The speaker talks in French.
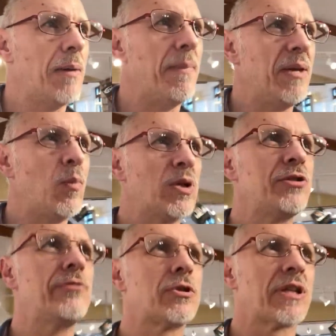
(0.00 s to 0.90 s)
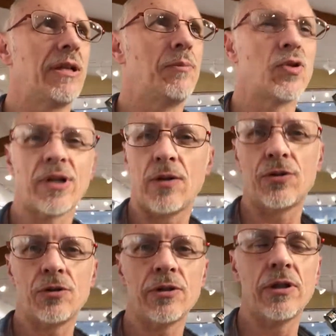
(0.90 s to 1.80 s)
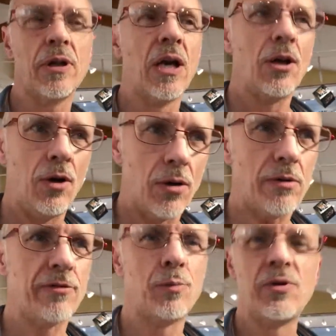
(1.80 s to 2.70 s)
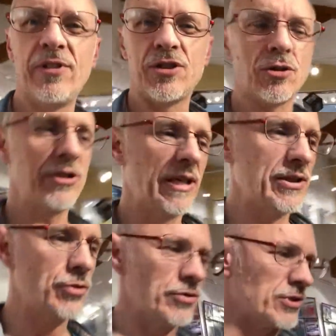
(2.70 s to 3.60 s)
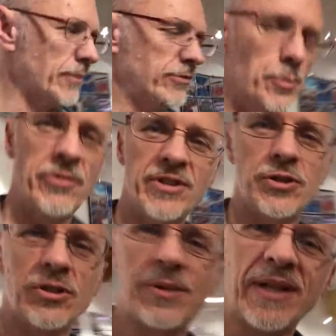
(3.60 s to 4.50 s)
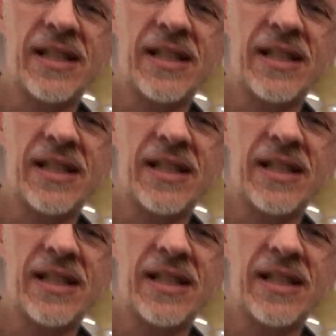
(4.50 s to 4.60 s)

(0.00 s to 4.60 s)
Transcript: Mais moi, je voudrais montrer aux gens que non, vous pouvez changer les choses comme vous pouvez changer mes